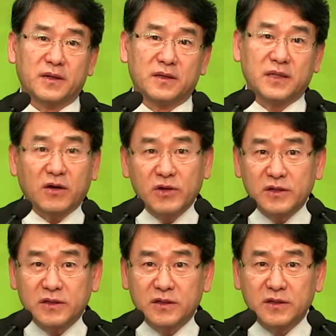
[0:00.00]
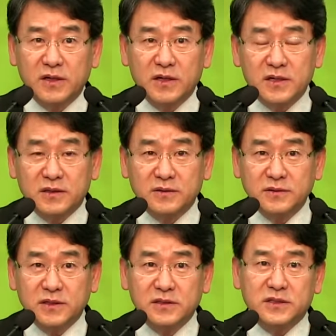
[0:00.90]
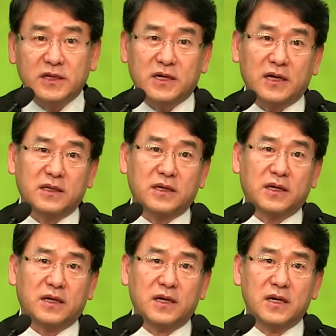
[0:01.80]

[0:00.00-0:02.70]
내가 이렇게 음, 인색한가?